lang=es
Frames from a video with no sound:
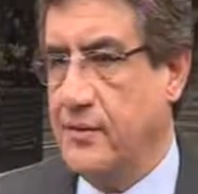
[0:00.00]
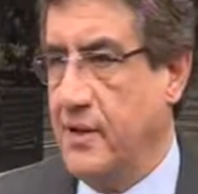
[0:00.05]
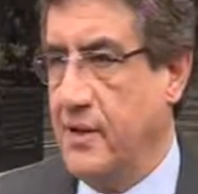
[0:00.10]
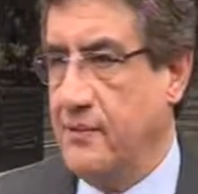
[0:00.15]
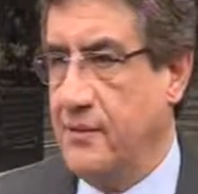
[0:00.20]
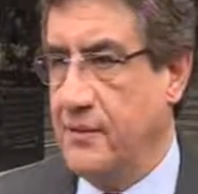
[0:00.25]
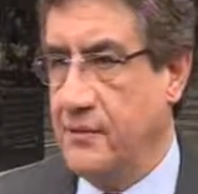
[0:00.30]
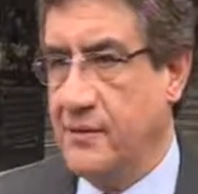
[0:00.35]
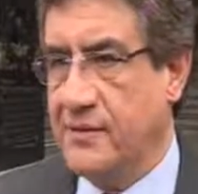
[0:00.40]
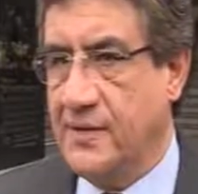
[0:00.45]
Ya
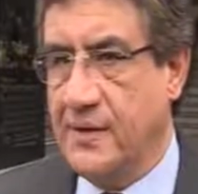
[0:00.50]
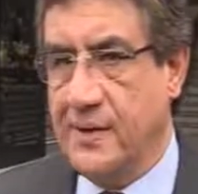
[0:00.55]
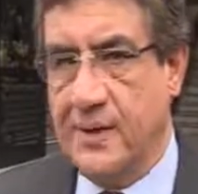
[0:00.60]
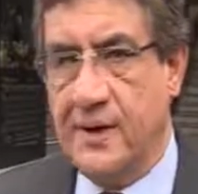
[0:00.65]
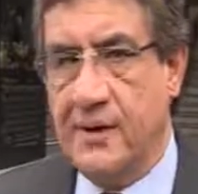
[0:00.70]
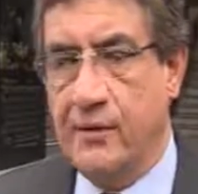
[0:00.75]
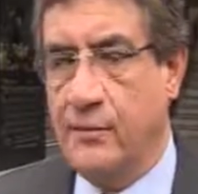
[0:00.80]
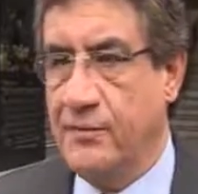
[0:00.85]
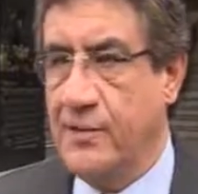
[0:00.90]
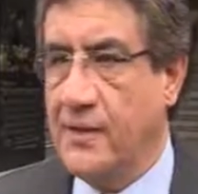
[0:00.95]
empezó a sacar
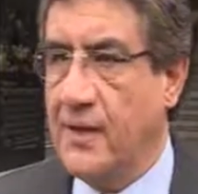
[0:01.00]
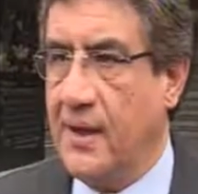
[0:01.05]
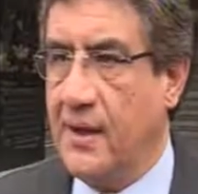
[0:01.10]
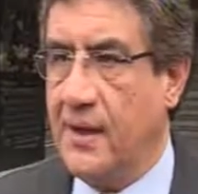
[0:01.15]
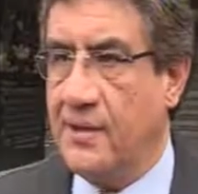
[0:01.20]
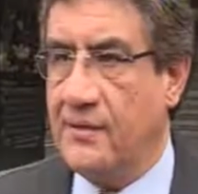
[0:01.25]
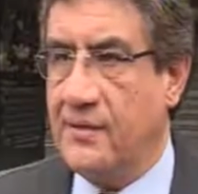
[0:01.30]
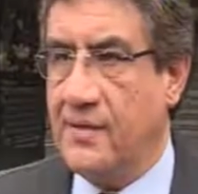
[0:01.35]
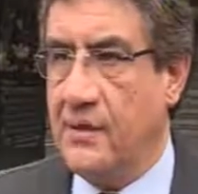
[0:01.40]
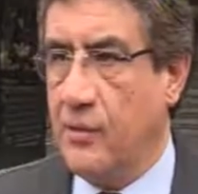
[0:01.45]
a los
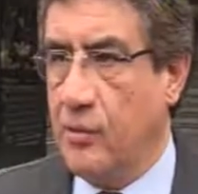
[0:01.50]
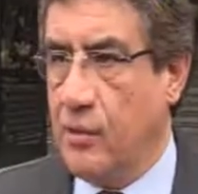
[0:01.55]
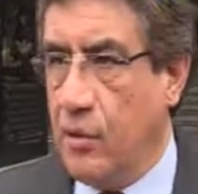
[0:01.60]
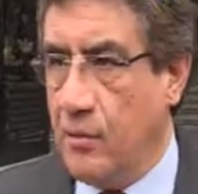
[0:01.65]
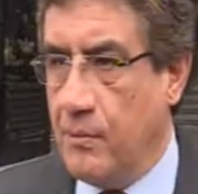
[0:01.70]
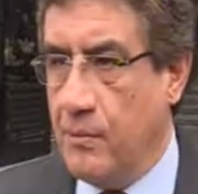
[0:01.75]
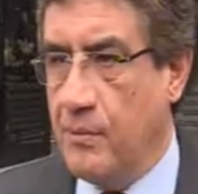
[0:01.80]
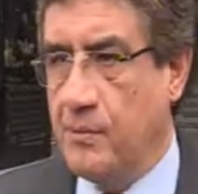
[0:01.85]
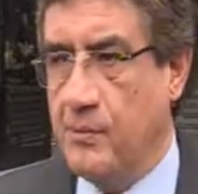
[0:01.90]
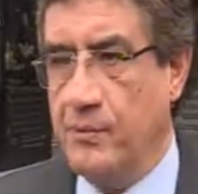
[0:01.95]
fiscales
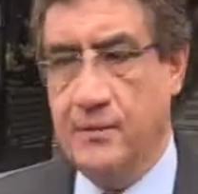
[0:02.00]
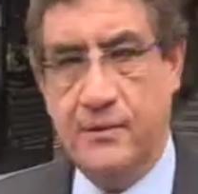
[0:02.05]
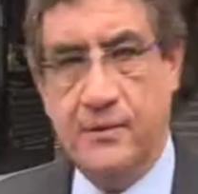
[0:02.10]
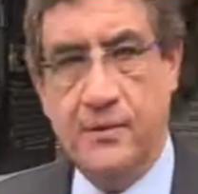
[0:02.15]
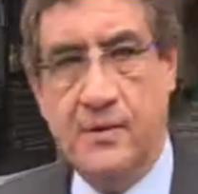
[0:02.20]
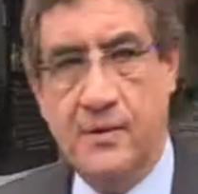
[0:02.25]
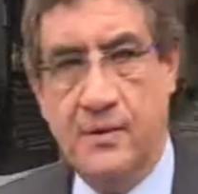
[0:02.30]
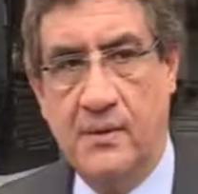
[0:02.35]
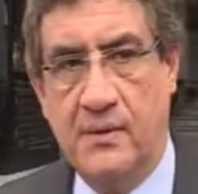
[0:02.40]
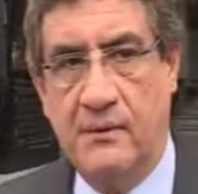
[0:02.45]
incómodos
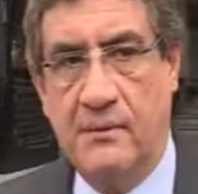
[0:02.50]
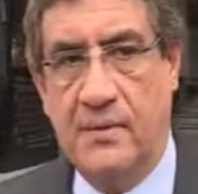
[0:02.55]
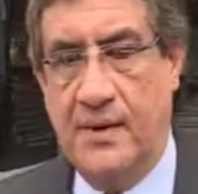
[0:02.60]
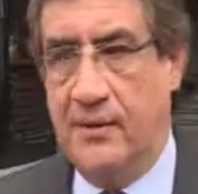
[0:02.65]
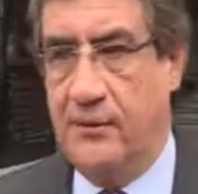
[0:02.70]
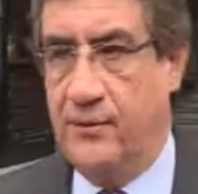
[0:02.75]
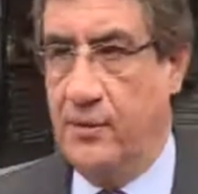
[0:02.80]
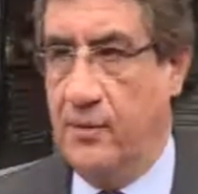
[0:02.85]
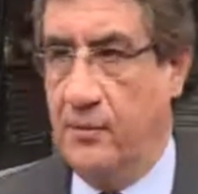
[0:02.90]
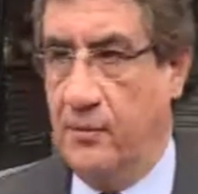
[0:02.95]
para
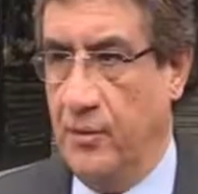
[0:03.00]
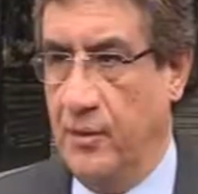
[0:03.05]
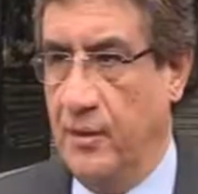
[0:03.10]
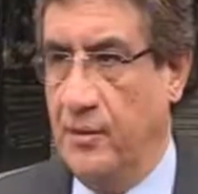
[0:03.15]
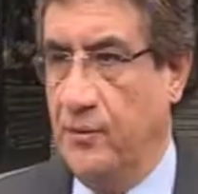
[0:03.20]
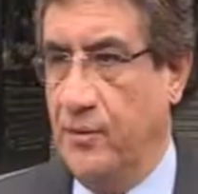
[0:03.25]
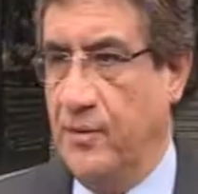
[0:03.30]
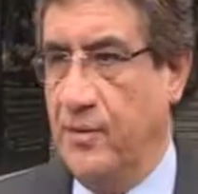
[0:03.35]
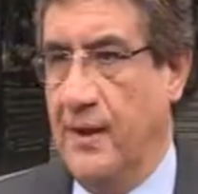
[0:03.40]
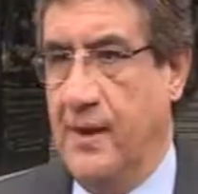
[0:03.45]
el
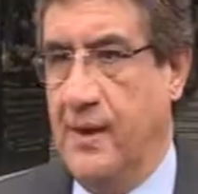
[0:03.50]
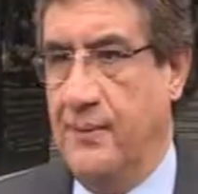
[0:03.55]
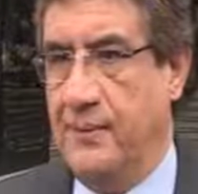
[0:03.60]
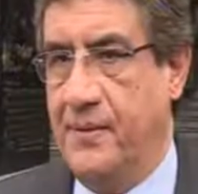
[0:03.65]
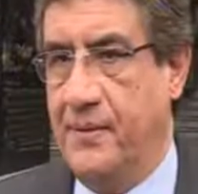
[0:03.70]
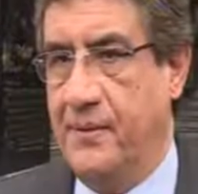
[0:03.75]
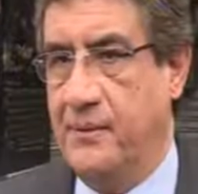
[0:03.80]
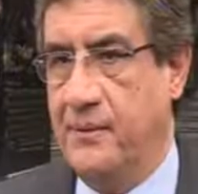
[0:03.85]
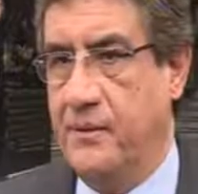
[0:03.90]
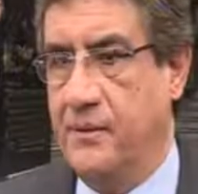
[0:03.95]
fujimorismo y al
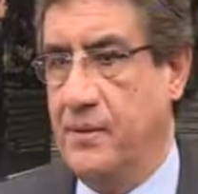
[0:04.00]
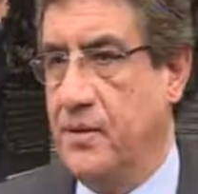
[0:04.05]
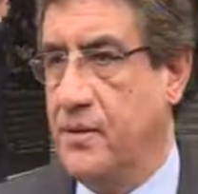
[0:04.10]
aprismo.